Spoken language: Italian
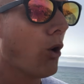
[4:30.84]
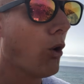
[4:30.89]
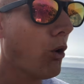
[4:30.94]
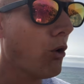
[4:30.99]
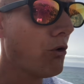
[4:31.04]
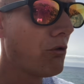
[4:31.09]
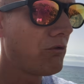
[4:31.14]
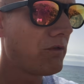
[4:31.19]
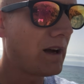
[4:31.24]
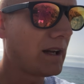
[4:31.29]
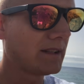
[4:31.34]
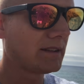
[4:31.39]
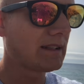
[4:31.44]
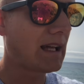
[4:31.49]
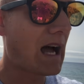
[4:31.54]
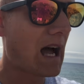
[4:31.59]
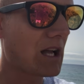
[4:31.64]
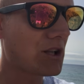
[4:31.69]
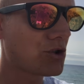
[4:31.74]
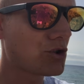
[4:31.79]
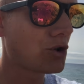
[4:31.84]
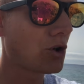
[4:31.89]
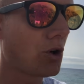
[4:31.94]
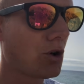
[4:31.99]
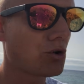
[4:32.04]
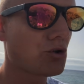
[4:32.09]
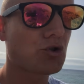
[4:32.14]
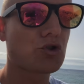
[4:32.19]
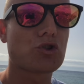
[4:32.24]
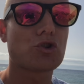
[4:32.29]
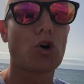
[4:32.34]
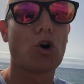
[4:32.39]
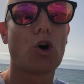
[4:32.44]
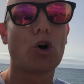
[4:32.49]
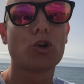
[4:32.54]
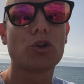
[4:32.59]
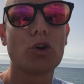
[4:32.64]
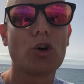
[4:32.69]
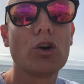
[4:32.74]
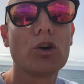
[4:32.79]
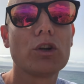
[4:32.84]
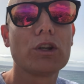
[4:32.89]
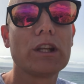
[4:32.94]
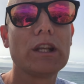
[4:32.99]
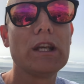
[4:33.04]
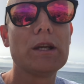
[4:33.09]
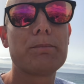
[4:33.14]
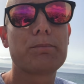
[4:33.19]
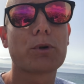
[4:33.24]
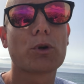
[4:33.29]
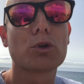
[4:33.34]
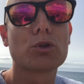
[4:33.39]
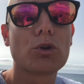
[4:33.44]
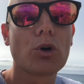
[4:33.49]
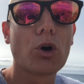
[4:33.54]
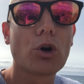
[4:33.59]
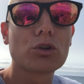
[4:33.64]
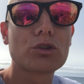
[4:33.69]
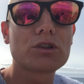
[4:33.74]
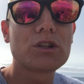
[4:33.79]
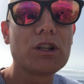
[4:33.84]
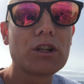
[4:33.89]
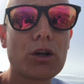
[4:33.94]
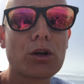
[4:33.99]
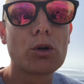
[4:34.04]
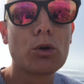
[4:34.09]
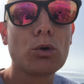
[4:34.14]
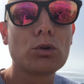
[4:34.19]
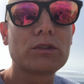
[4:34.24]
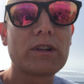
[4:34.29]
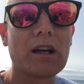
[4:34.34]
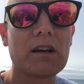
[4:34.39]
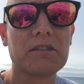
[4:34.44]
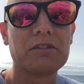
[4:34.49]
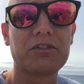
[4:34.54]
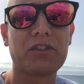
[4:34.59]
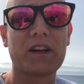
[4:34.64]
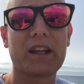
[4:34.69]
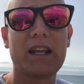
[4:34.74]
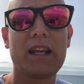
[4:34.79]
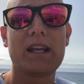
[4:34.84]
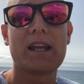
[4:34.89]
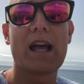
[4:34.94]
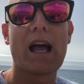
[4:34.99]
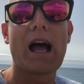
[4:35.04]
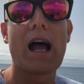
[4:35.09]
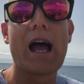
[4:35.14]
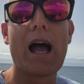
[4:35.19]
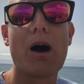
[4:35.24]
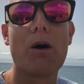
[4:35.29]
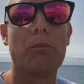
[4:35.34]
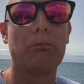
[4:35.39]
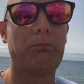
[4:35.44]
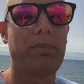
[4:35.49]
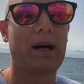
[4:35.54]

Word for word: Un vantaggio sono i prodotti gluten free è un